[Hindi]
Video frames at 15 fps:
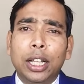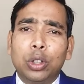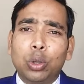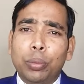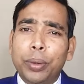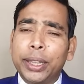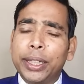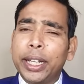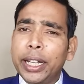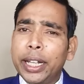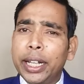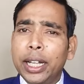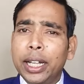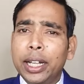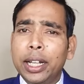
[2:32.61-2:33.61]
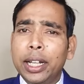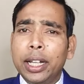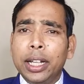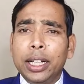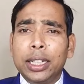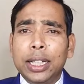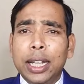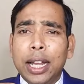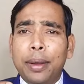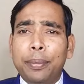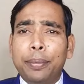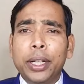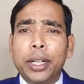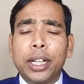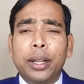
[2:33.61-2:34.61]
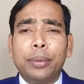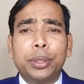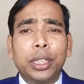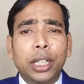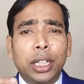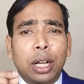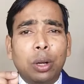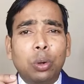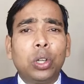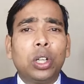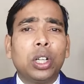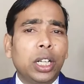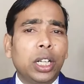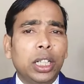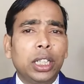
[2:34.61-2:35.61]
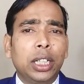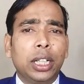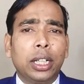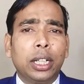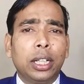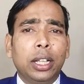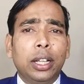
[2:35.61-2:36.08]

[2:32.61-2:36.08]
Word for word: तो बताया गया कि आपके नाम से अकाउंट नहीं है